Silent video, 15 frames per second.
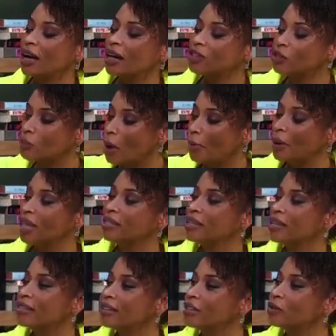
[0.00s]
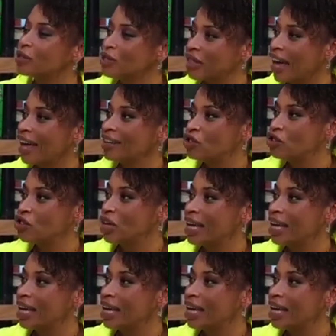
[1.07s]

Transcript: a sua presença no set,